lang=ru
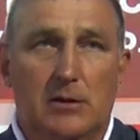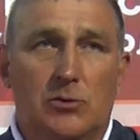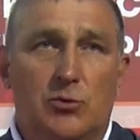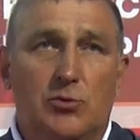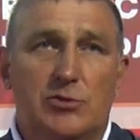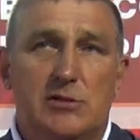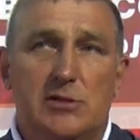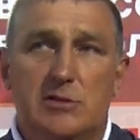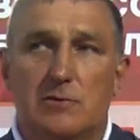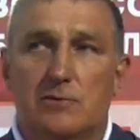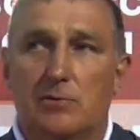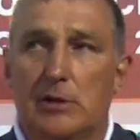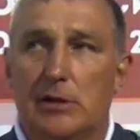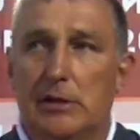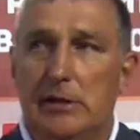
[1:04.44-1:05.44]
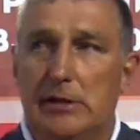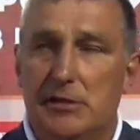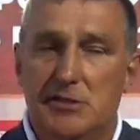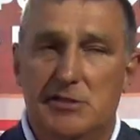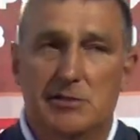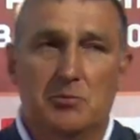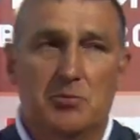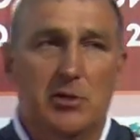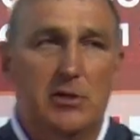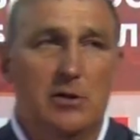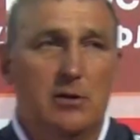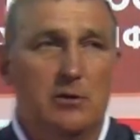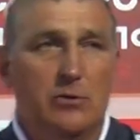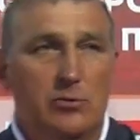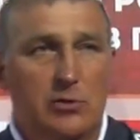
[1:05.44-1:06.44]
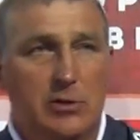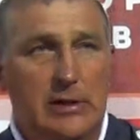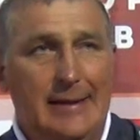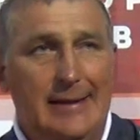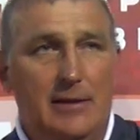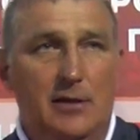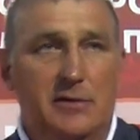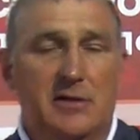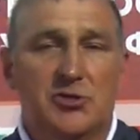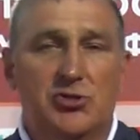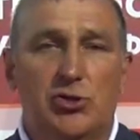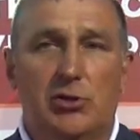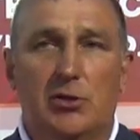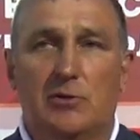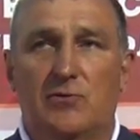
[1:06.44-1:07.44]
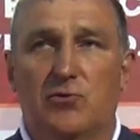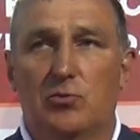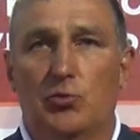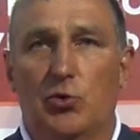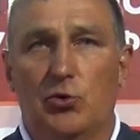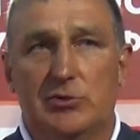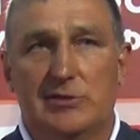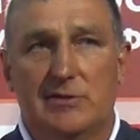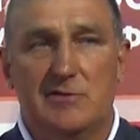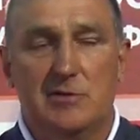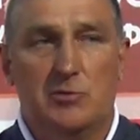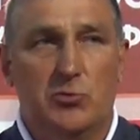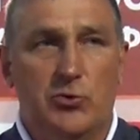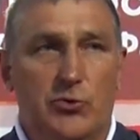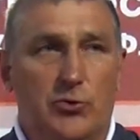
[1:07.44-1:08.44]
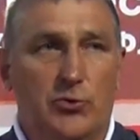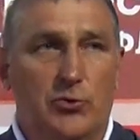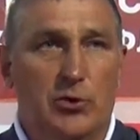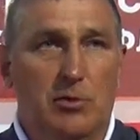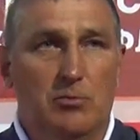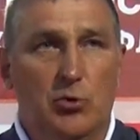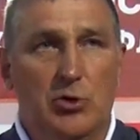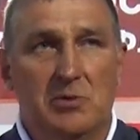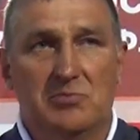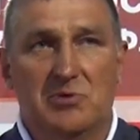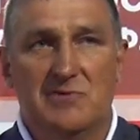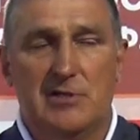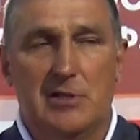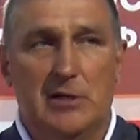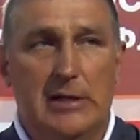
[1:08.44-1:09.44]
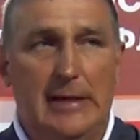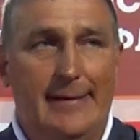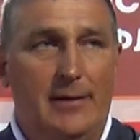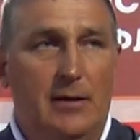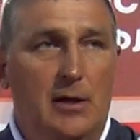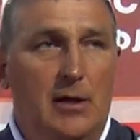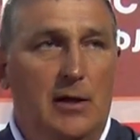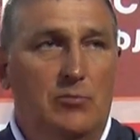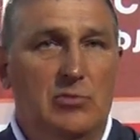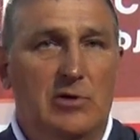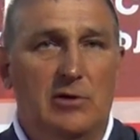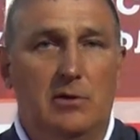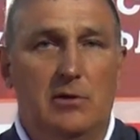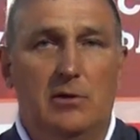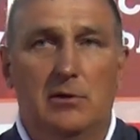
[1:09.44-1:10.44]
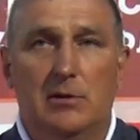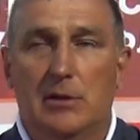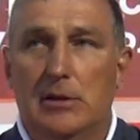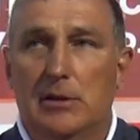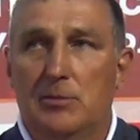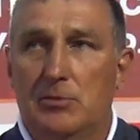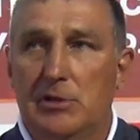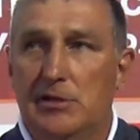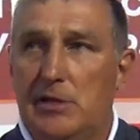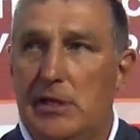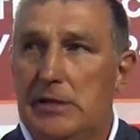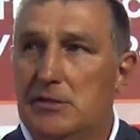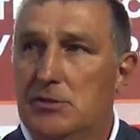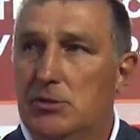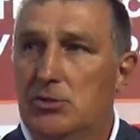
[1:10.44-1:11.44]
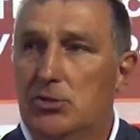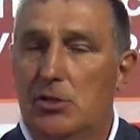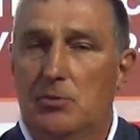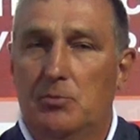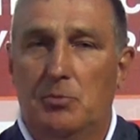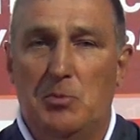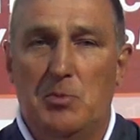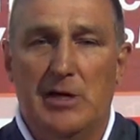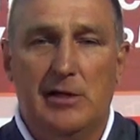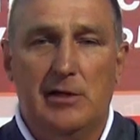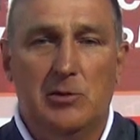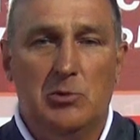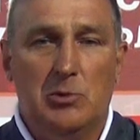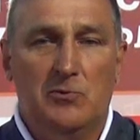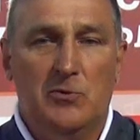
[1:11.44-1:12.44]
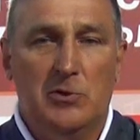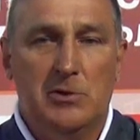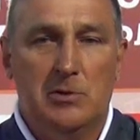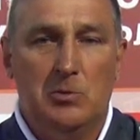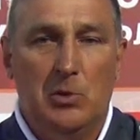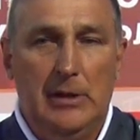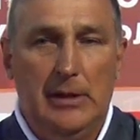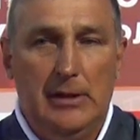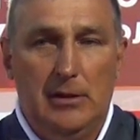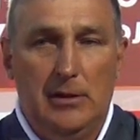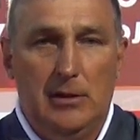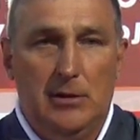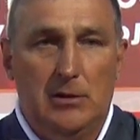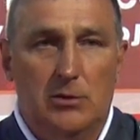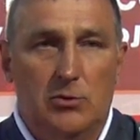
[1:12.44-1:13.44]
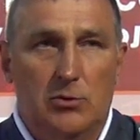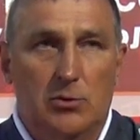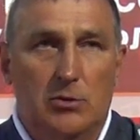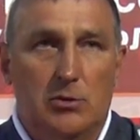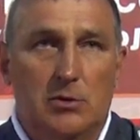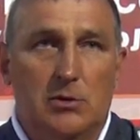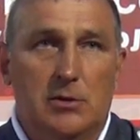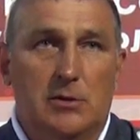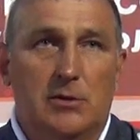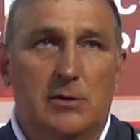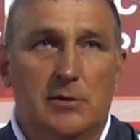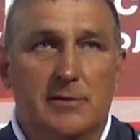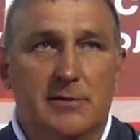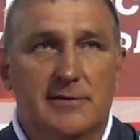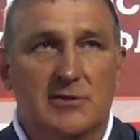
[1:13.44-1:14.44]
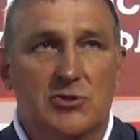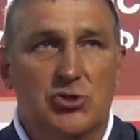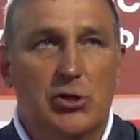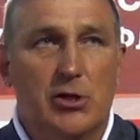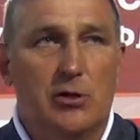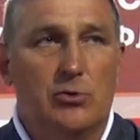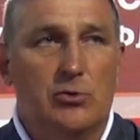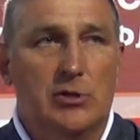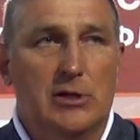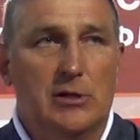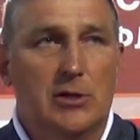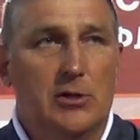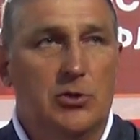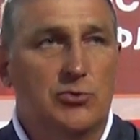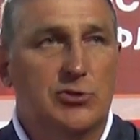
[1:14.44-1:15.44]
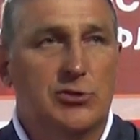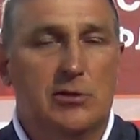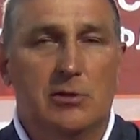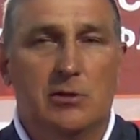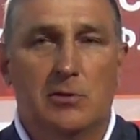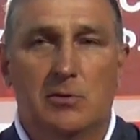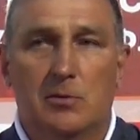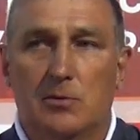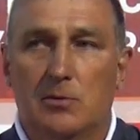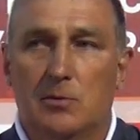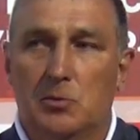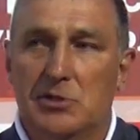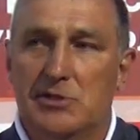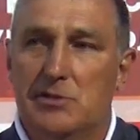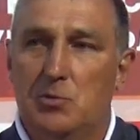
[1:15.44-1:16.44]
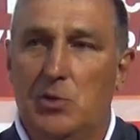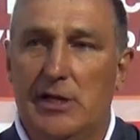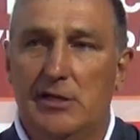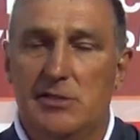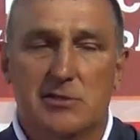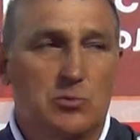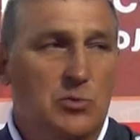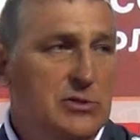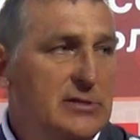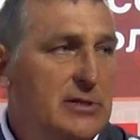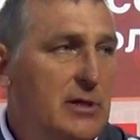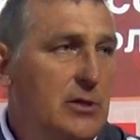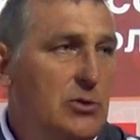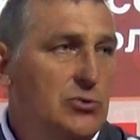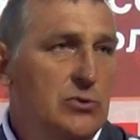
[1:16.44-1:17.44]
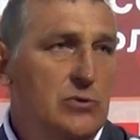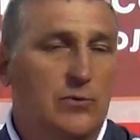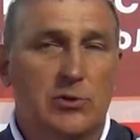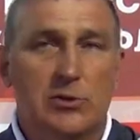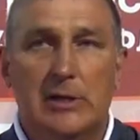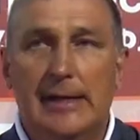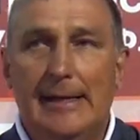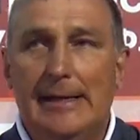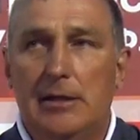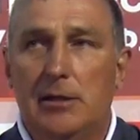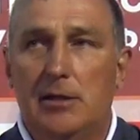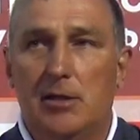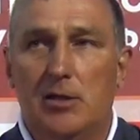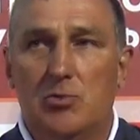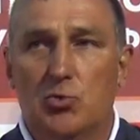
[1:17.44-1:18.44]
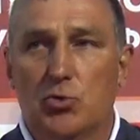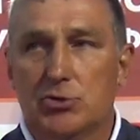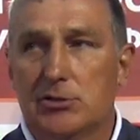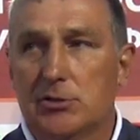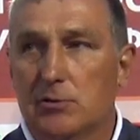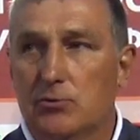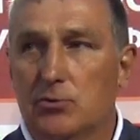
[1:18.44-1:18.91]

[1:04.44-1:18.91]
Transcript: Ну, естественно, и дисциплинируют, и отношение к футболу совсем другое, более профессиональное. Мы, мы тренерский штаб, помогаем им в этом. Но, к сожалению, иногда юношеский максимализм захлестывает, и эмоции.